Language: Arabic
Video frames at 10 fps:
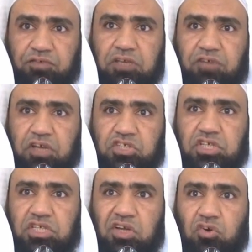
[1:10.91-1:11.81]
في
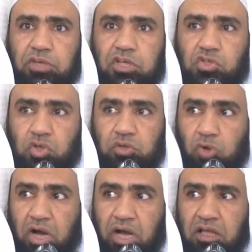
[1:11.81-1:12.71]
فجر يوم
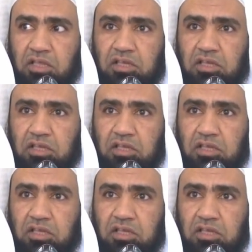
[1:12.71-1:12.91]
الجمعة